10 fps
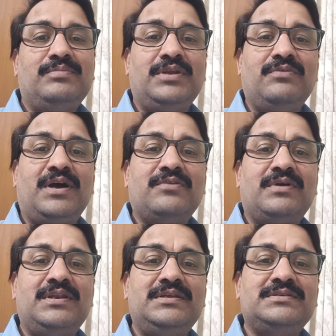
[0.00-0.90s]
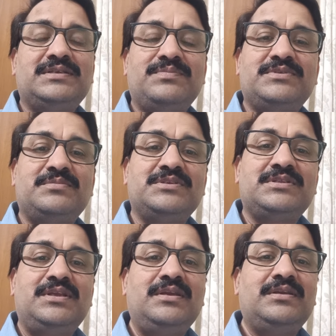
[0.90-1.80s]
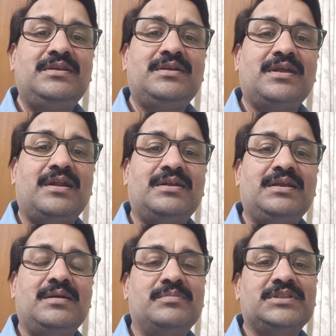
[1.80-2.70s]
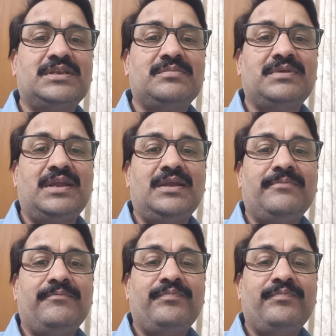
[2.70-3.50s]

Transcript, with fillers: परिवार वाले सब समझते हैं कि खराटे का मतलब क्या है